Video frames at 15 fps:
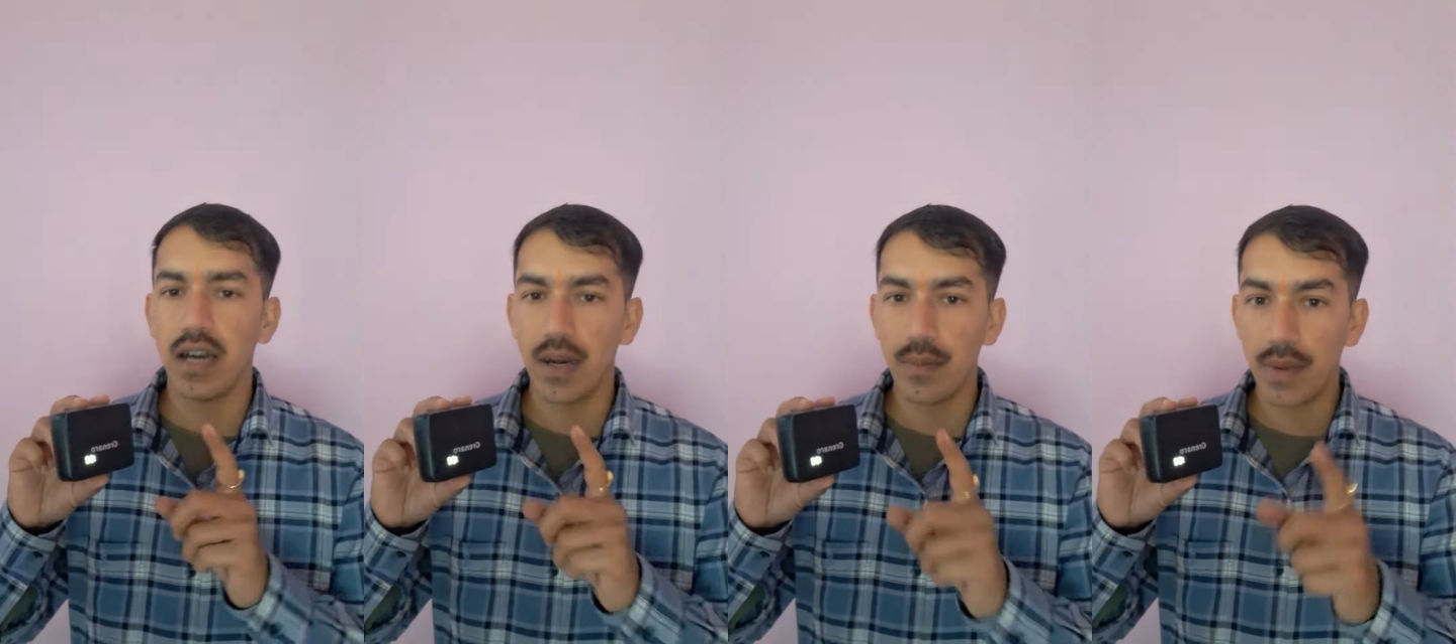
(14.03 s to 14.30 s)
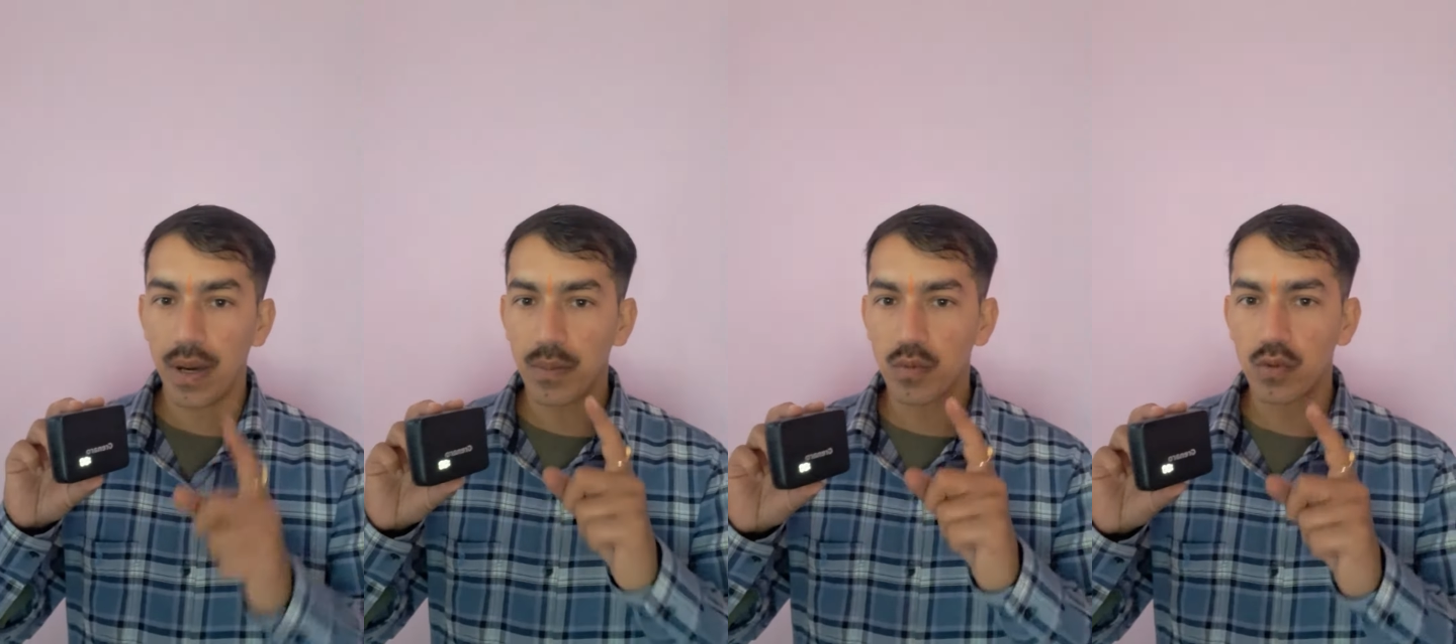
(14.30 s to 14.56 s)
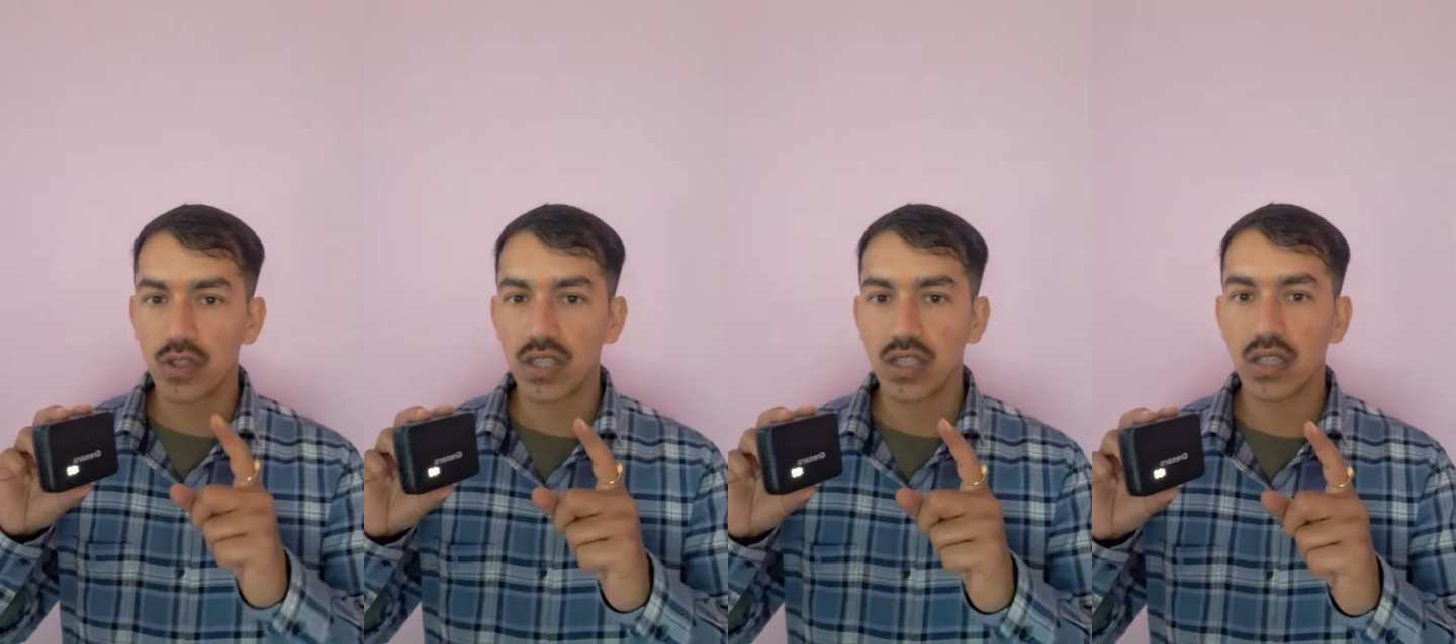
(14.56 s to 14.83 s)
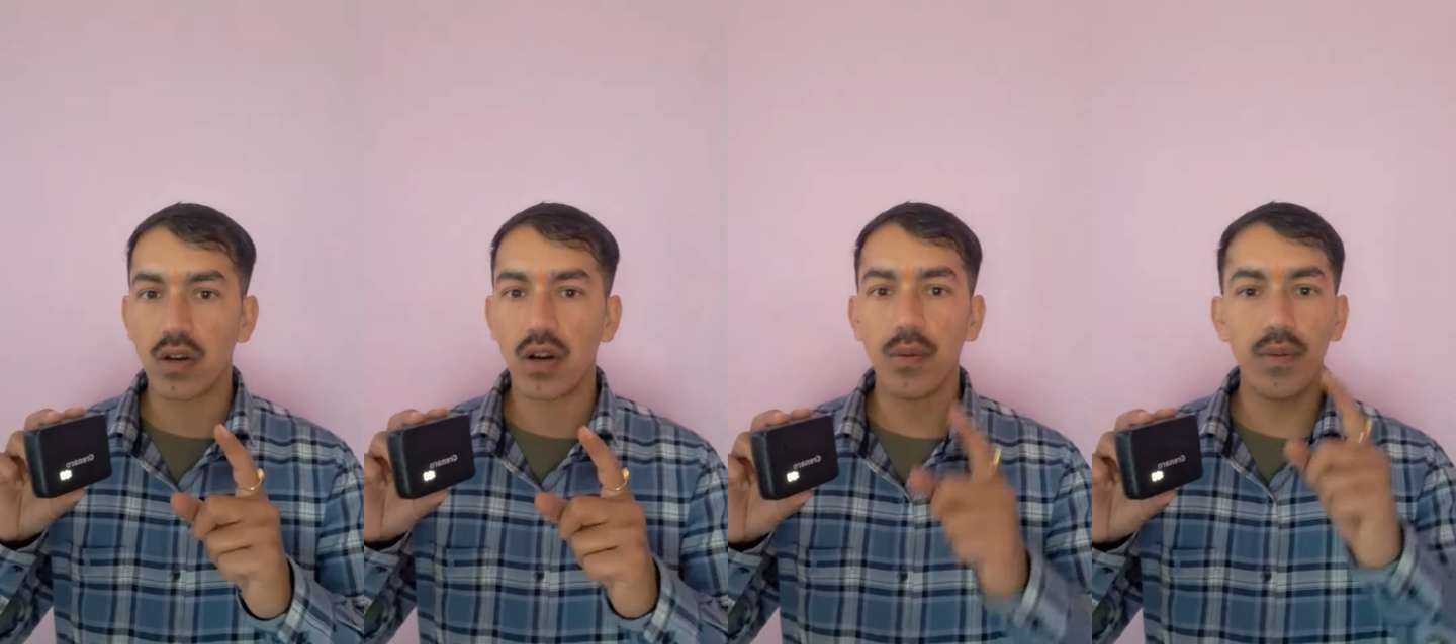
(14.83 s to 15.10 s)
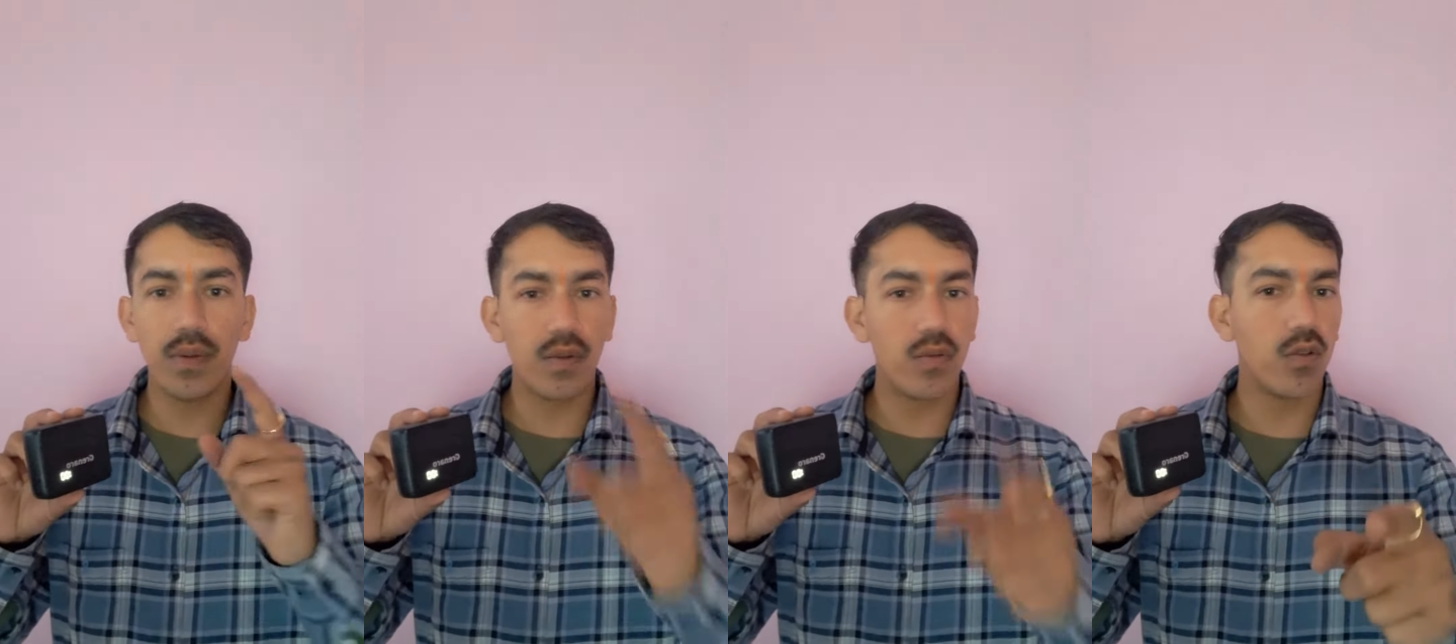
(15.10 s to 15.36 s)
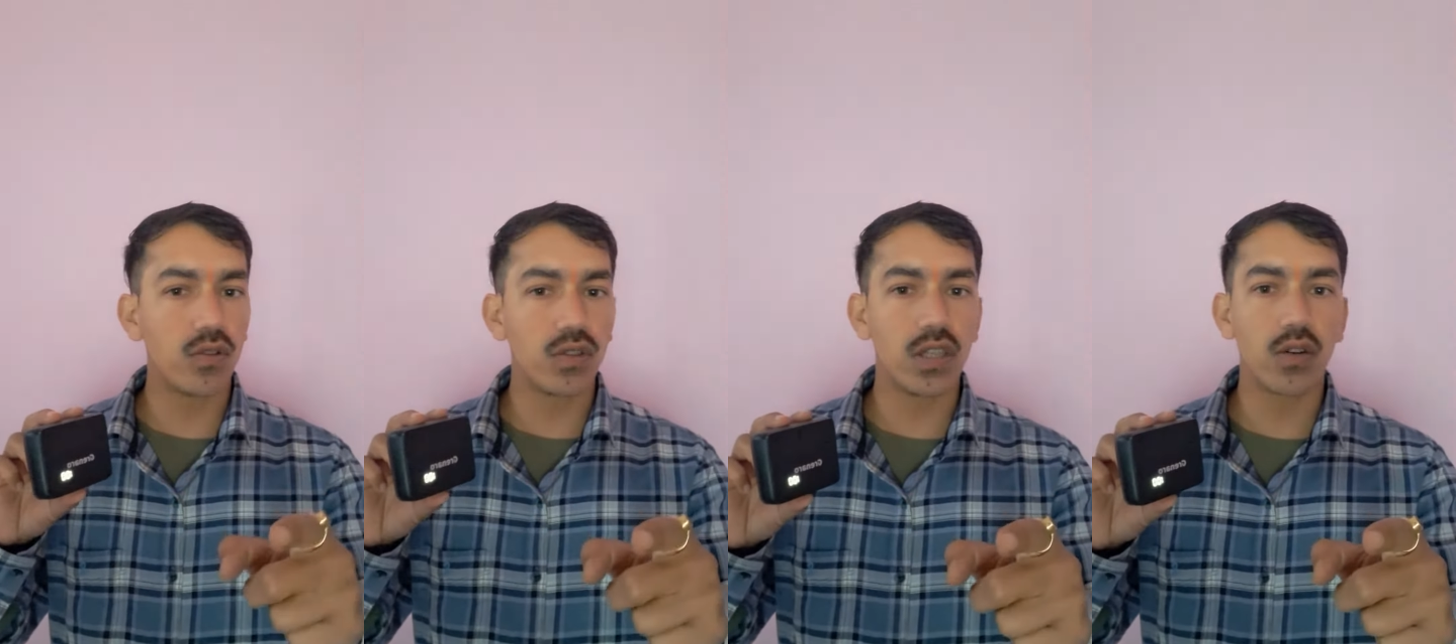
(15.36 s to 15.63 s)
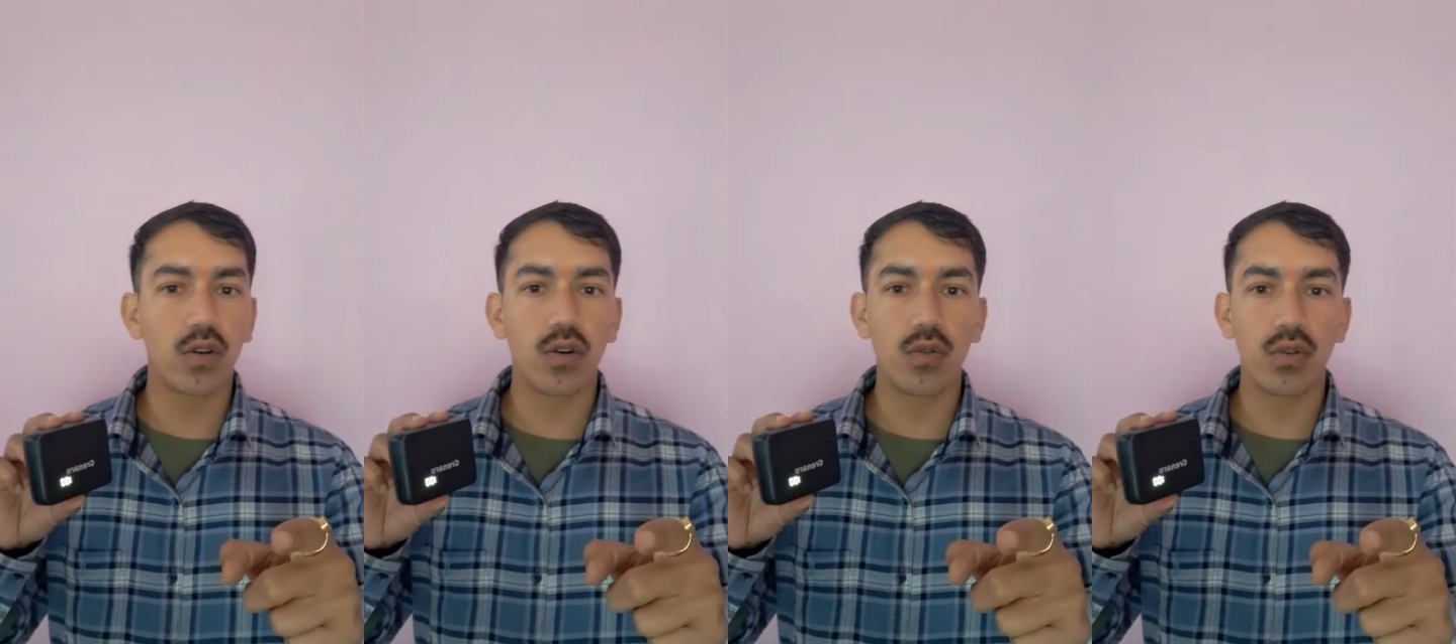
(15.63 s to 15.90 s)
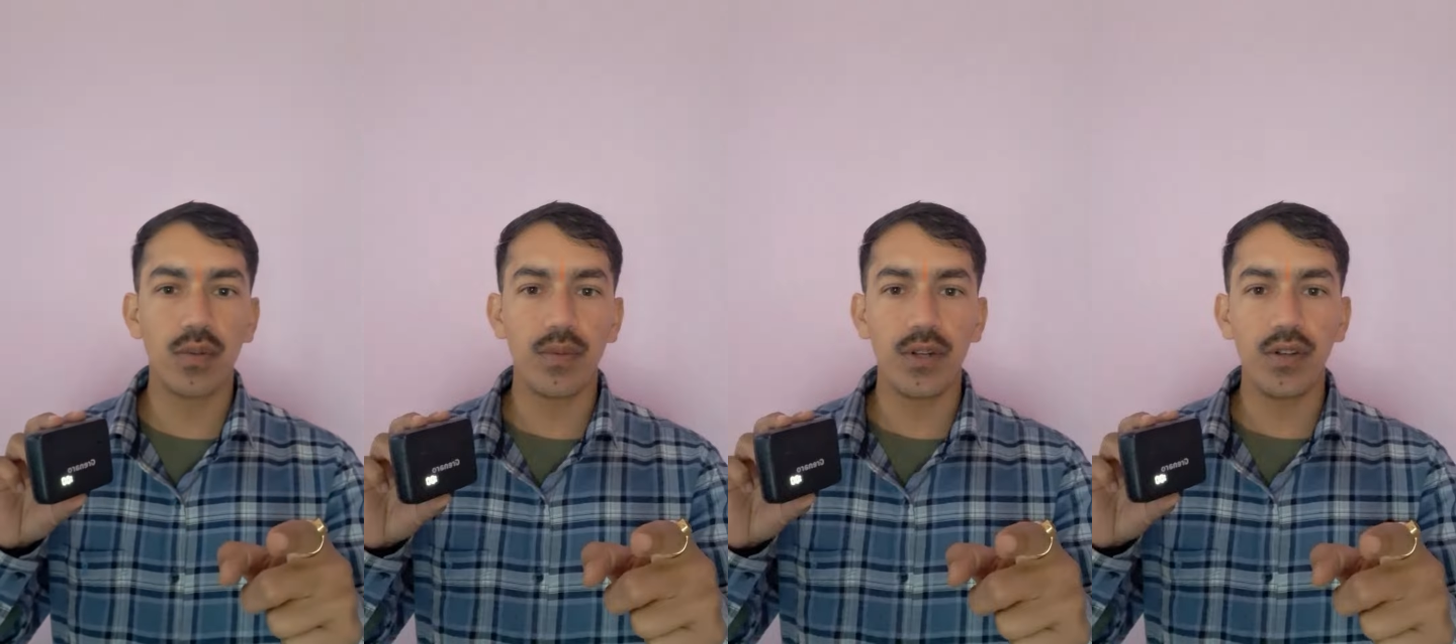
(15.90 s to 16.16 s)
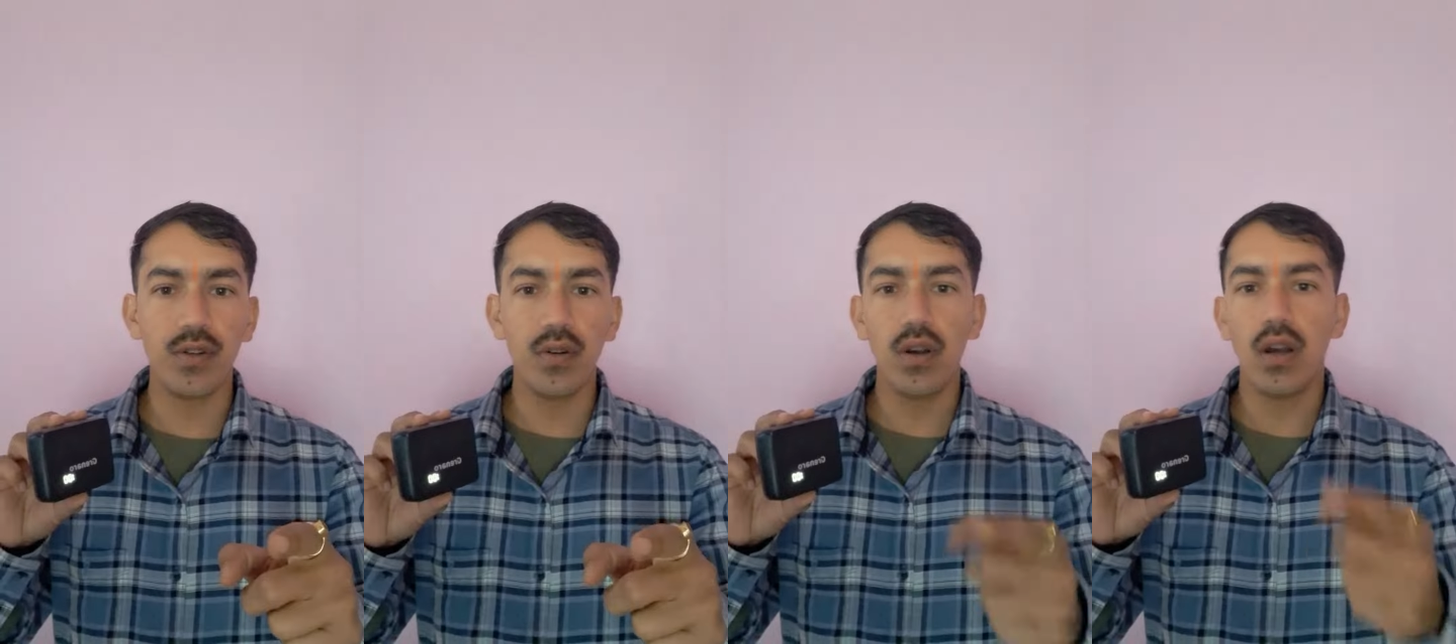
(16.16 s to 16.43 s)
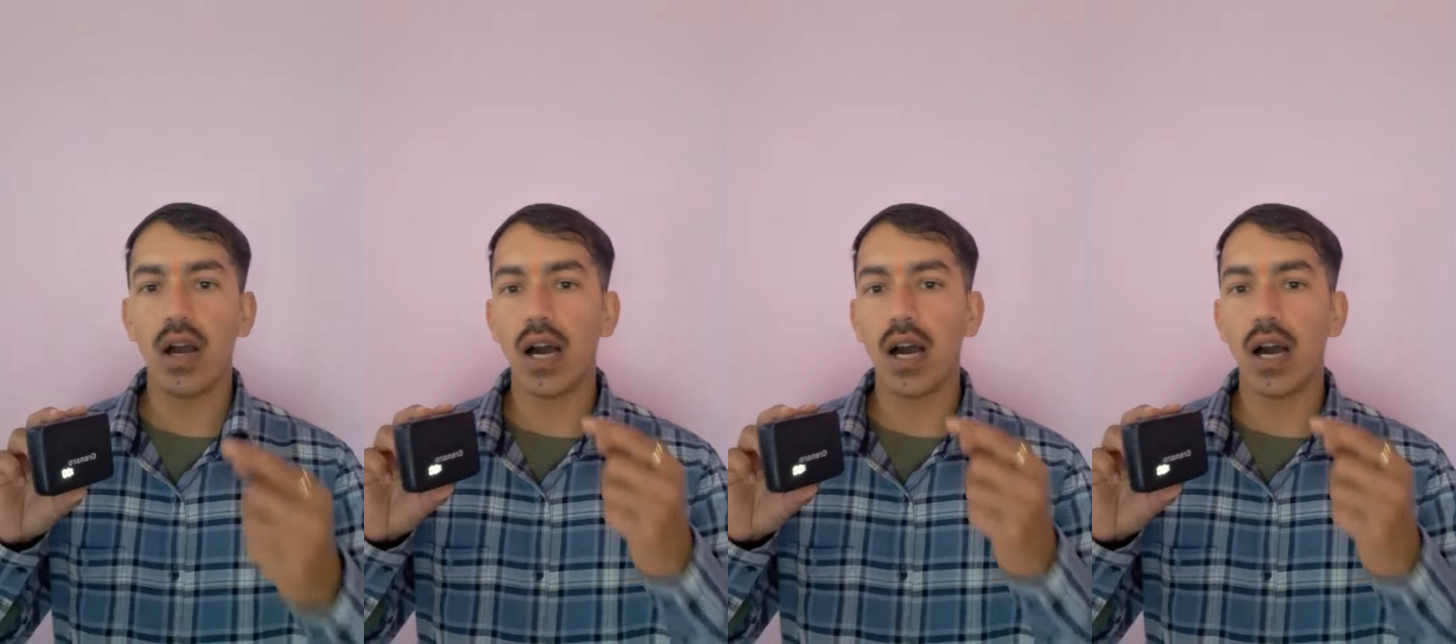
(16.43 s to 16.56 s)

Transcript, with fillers: अब मैं आपको इसकी साउंड अभी मेरे फ़ोन से रिकॉर्ड हो रही वीडियो